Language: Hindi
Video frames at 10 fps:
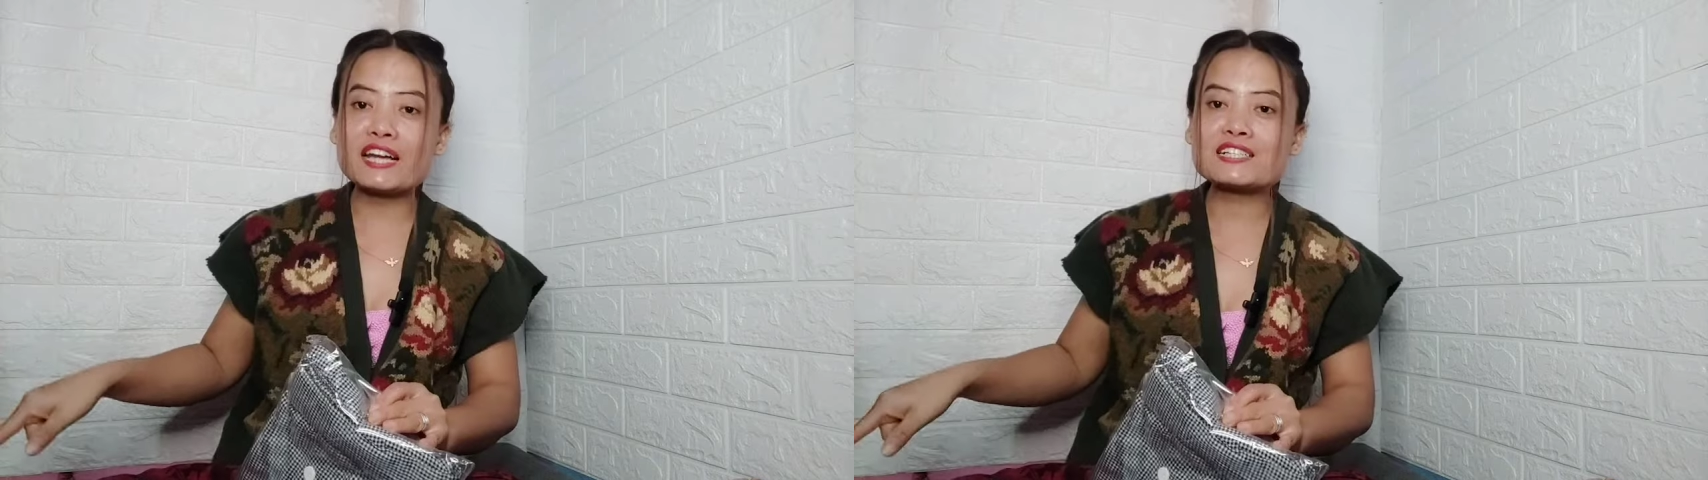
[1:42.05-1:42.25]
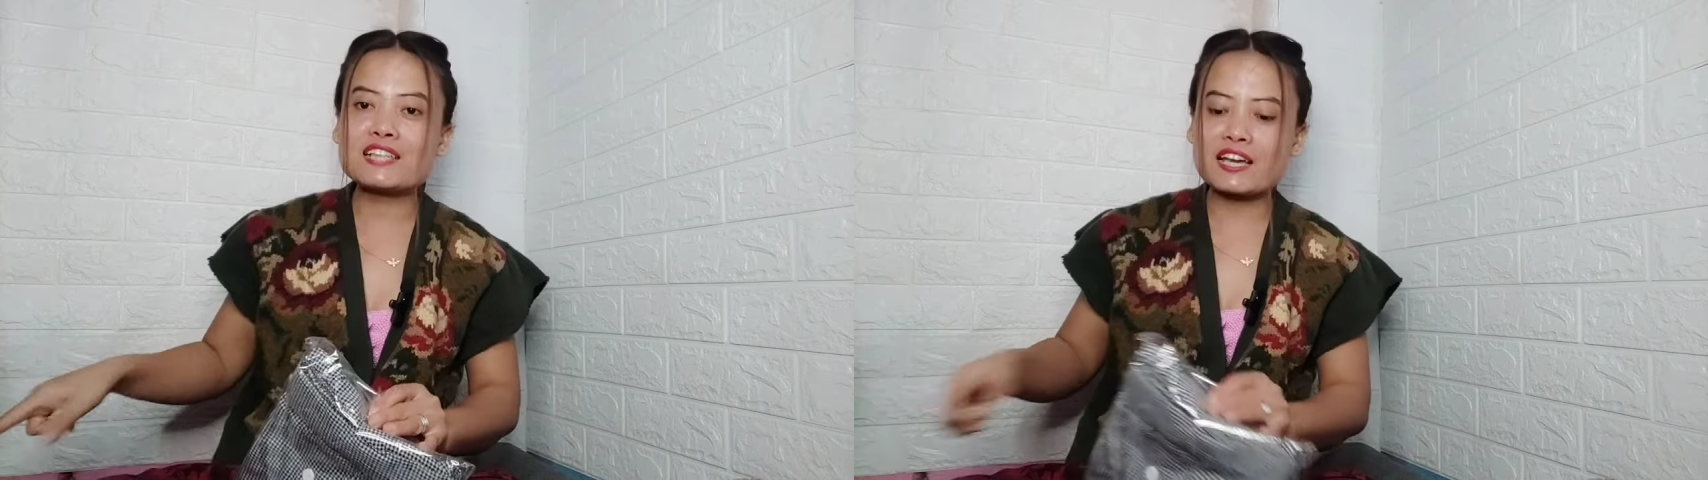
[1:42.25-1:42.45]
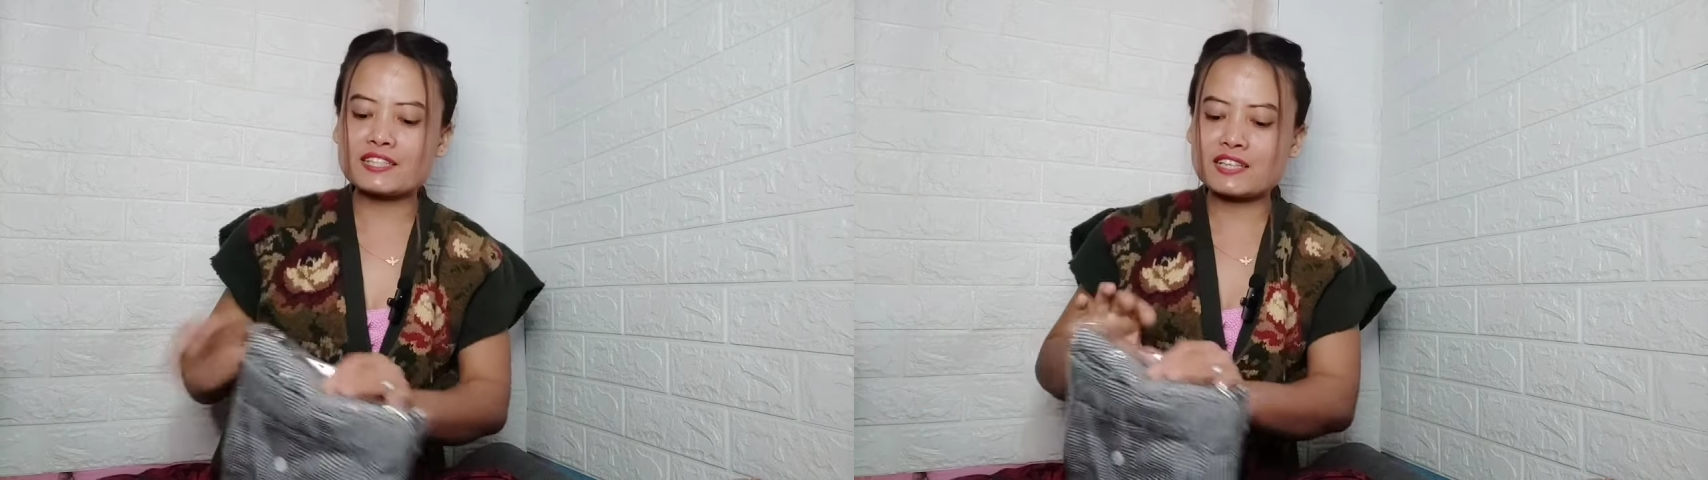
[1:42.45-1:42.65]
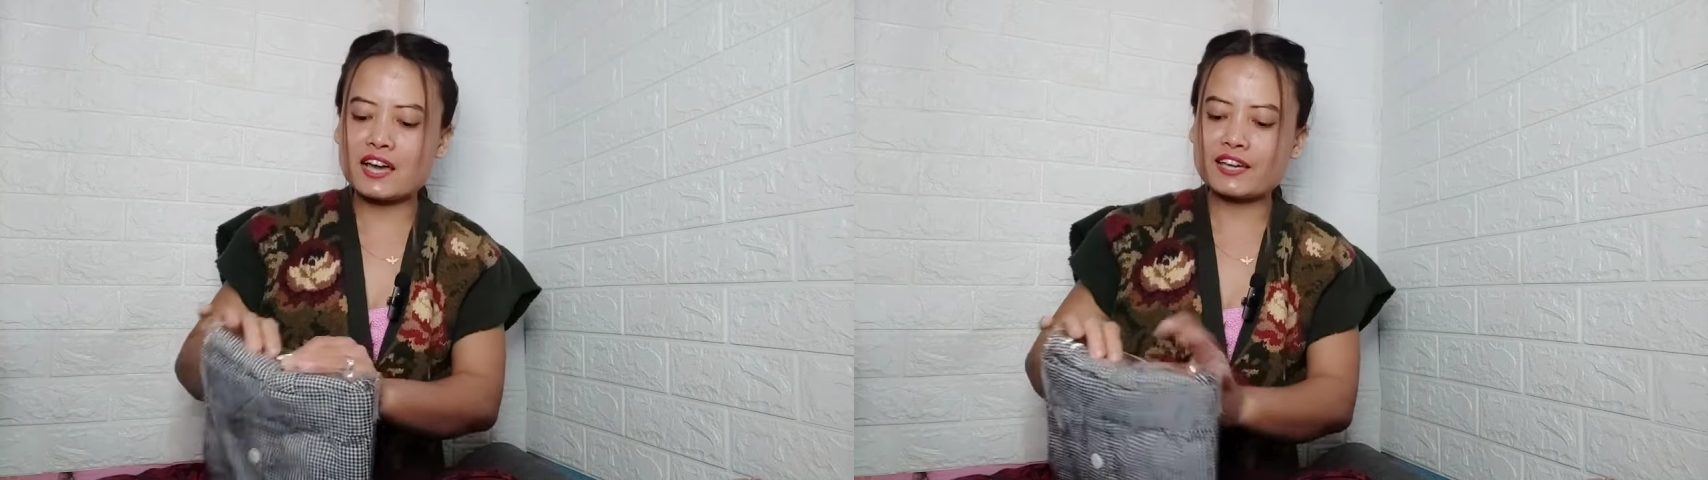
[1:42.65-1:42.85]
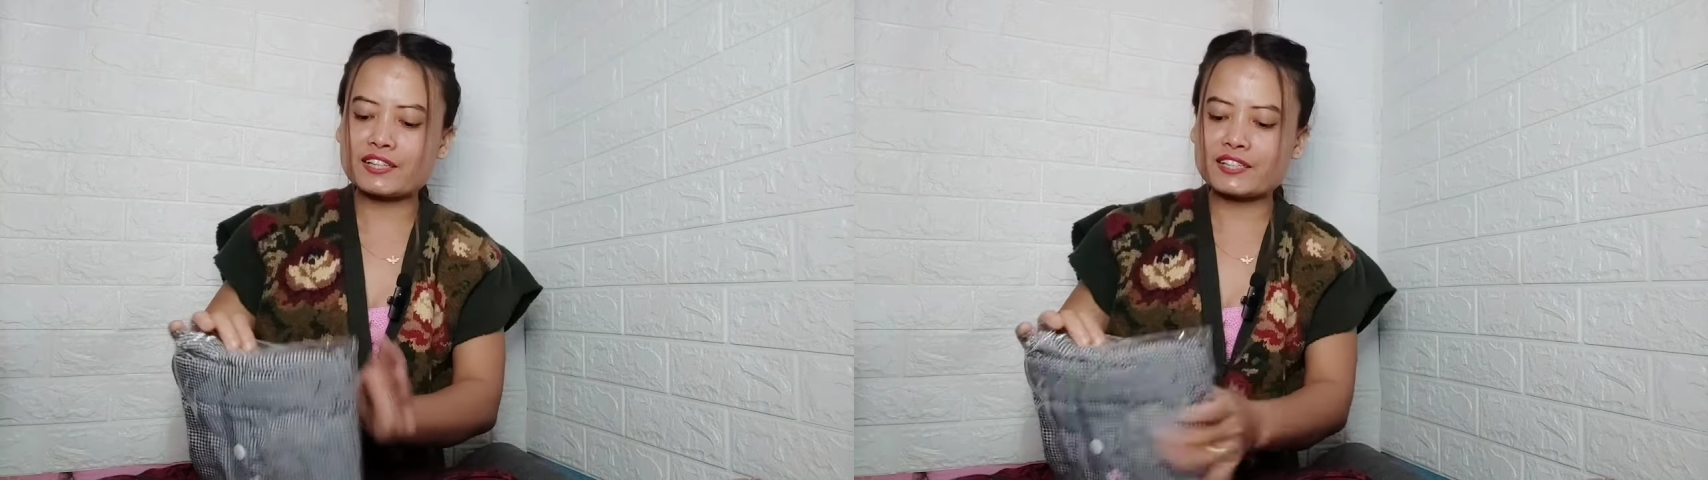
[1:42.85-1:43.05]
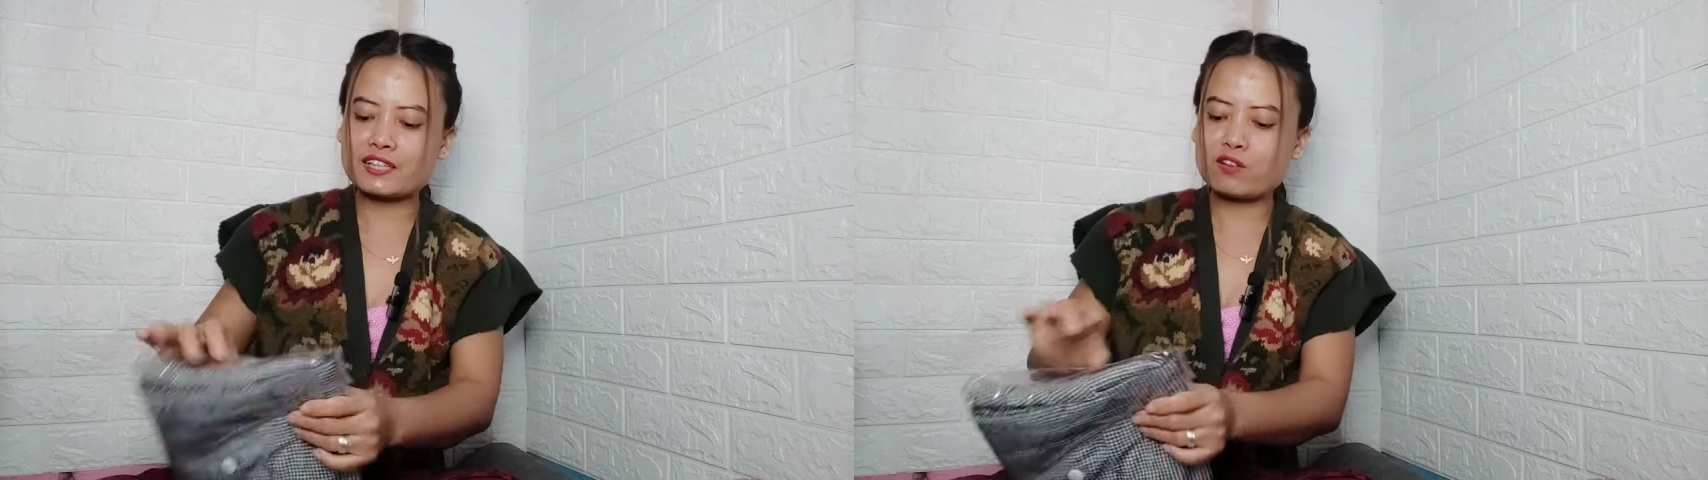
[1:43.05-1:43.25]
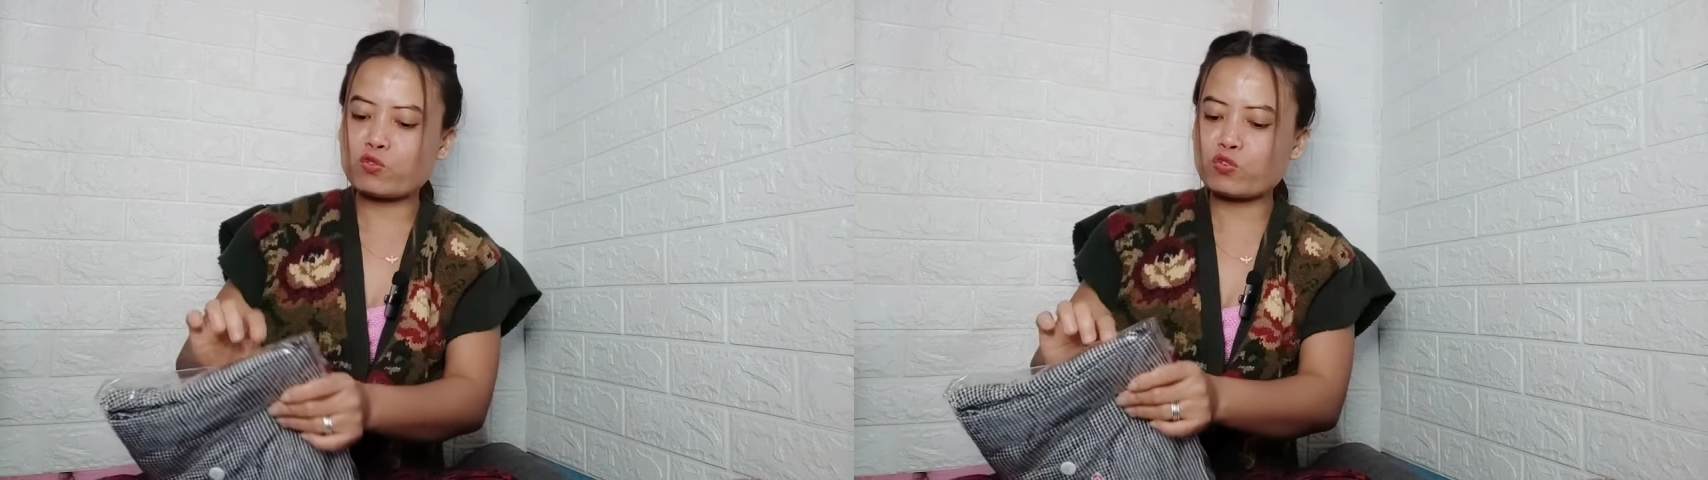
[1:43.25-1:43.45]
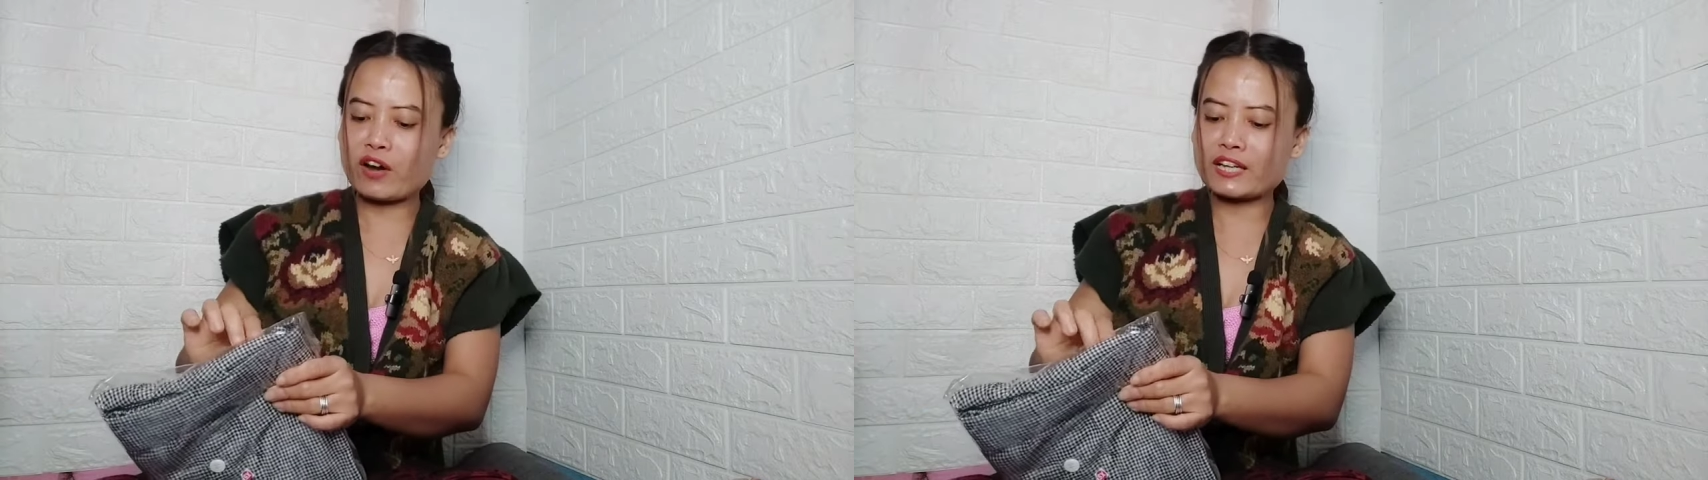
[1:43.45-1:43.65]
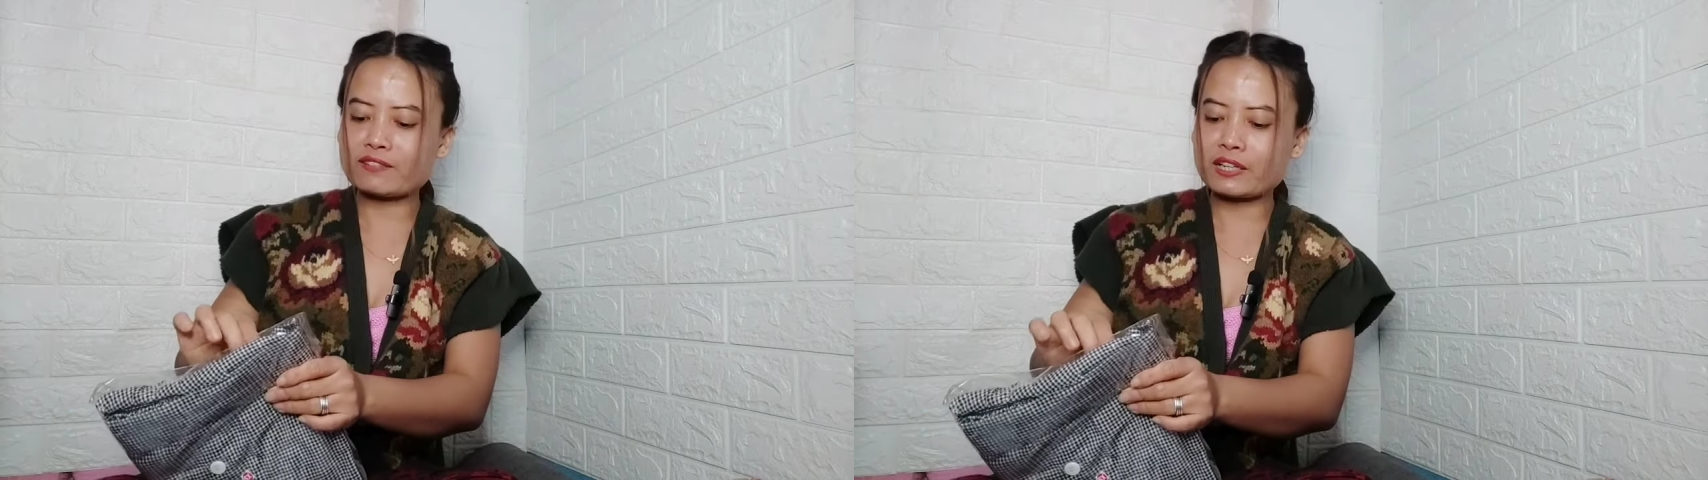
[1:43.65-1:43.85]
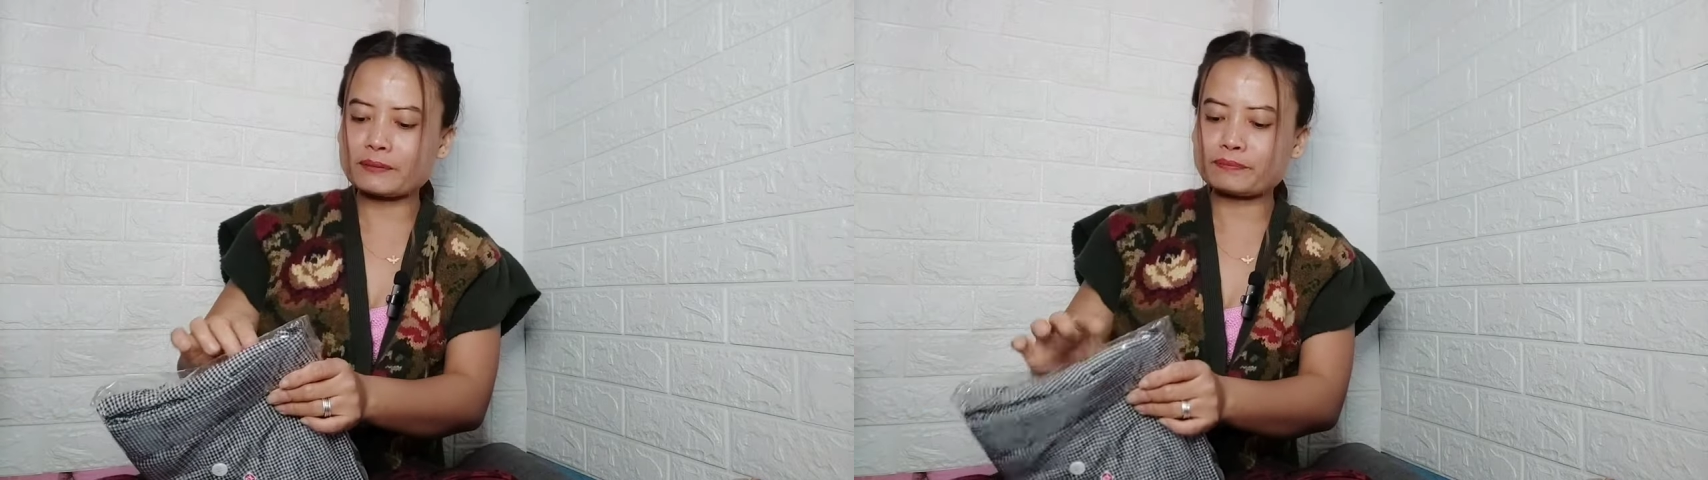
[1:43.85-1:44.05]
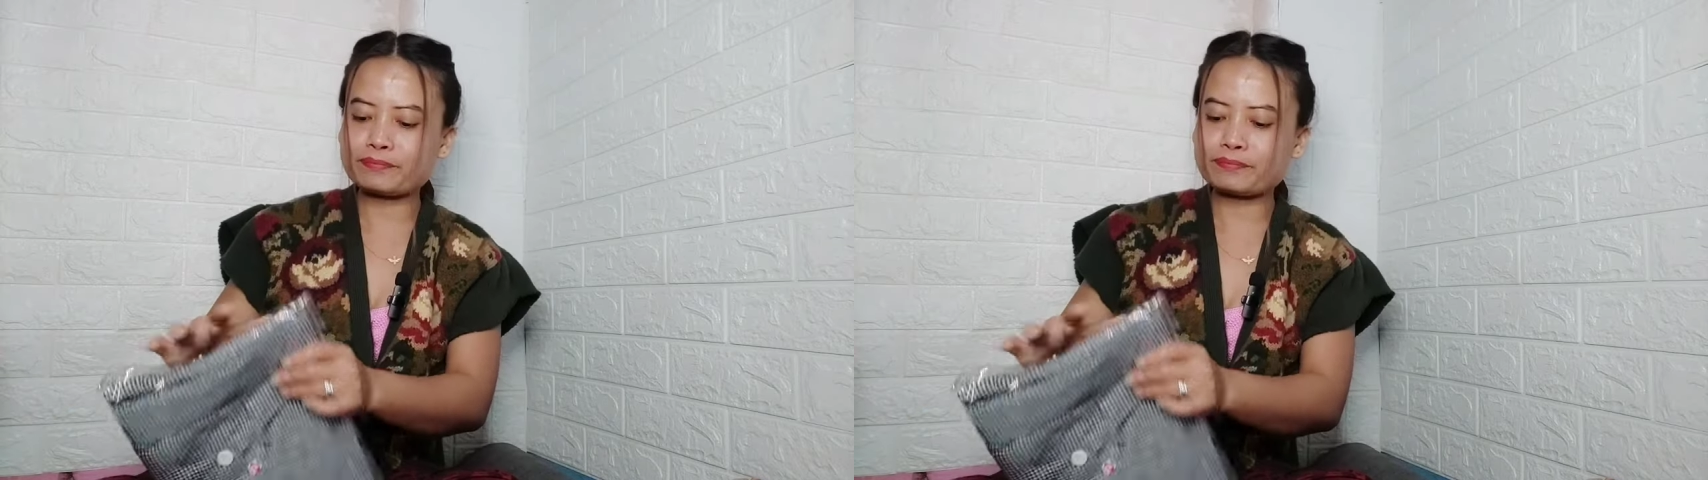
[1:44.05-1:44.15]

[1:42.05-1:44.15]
एट साइज का ये ठीक है वो वाइट वाला